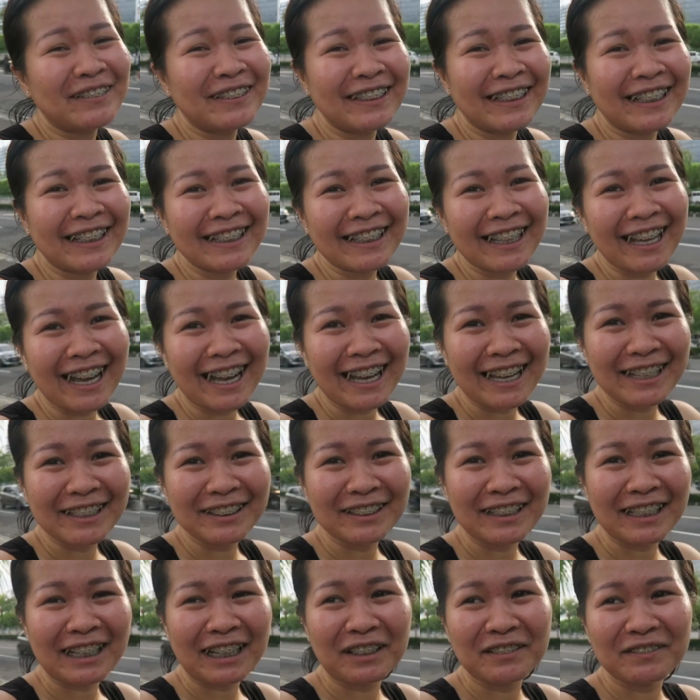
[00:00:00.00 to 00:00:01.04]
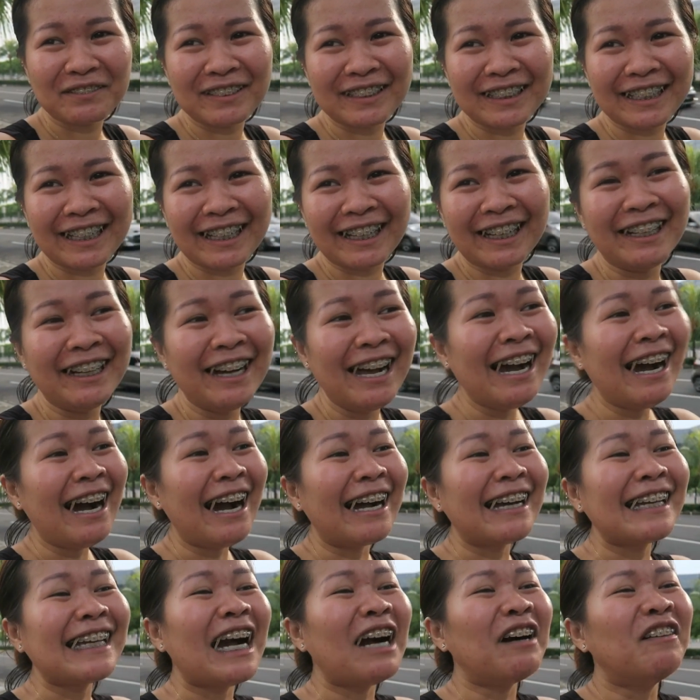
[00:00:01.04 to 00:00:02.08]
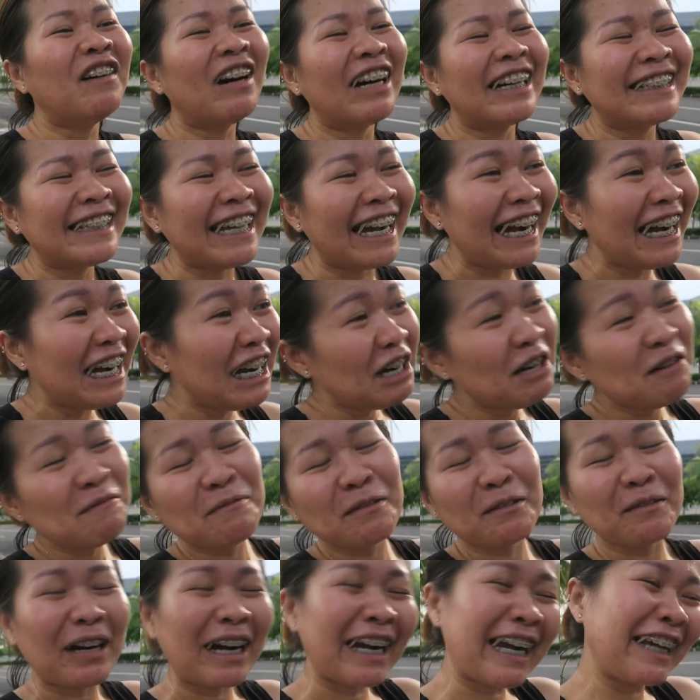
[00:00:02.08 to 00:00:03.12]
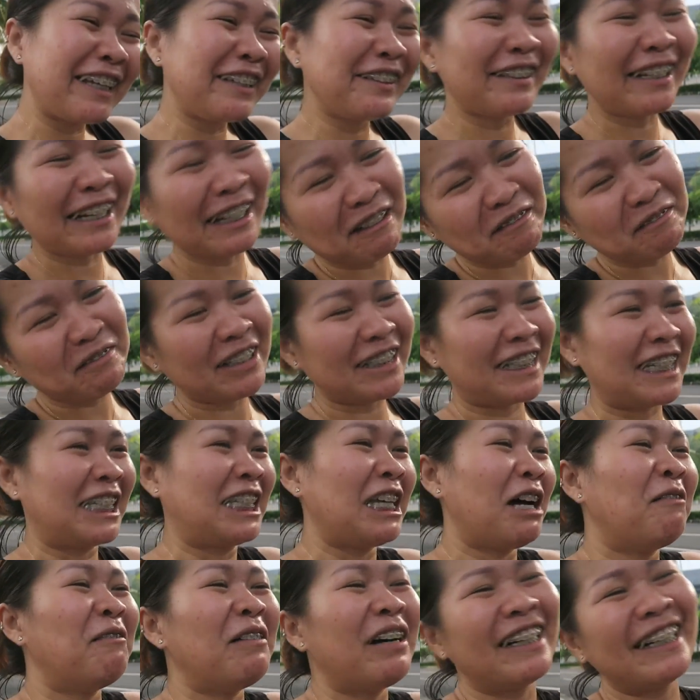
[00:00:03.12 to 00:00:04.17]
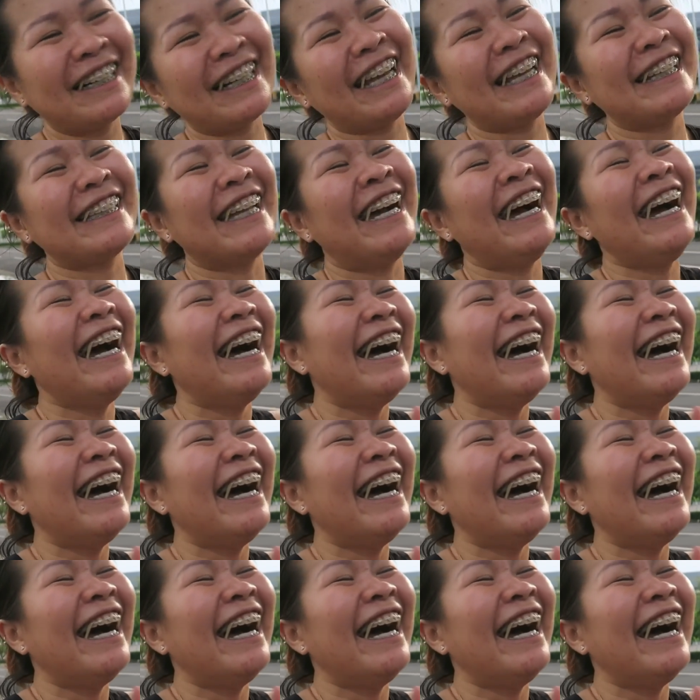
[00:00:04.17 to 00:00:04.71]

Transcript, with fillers: ano na muna tayo. Grabe ka. Ang yabang niya. Gumagano'n-ganon pa siya sa bangket.